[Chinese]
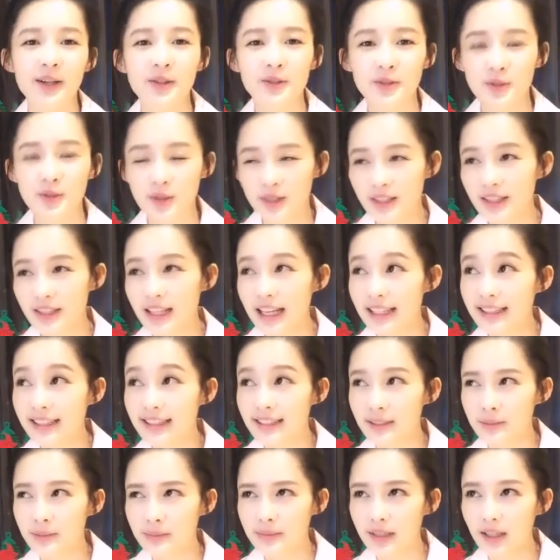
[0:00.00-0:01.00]
还好还好，我
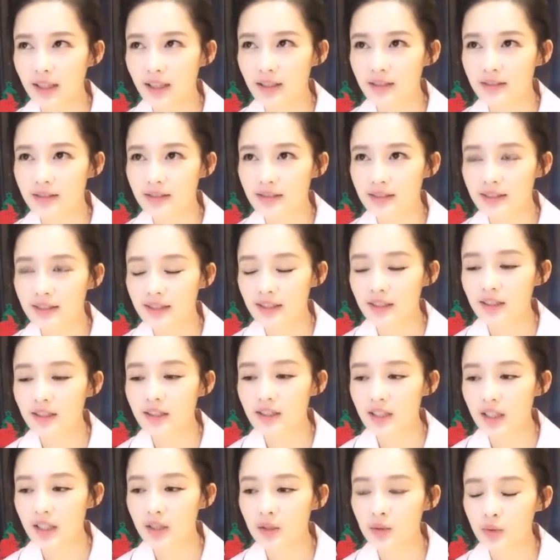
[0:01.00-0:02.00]
觉得还行吧。
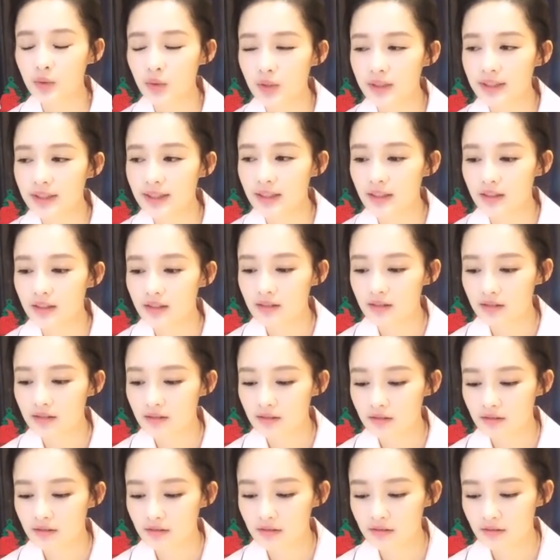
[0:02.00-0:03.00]
性格上的缺
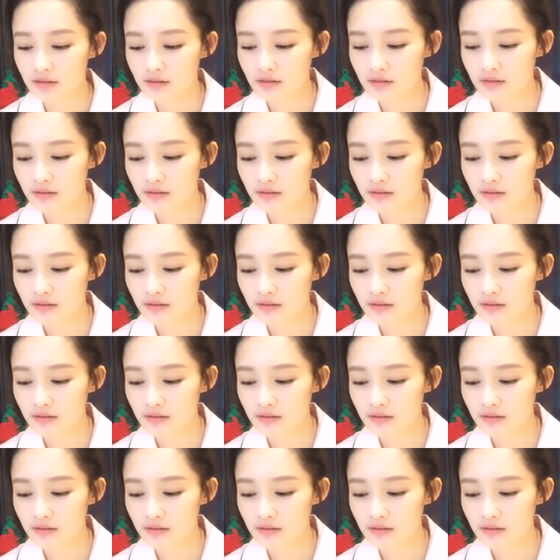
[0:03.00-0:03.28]
陷，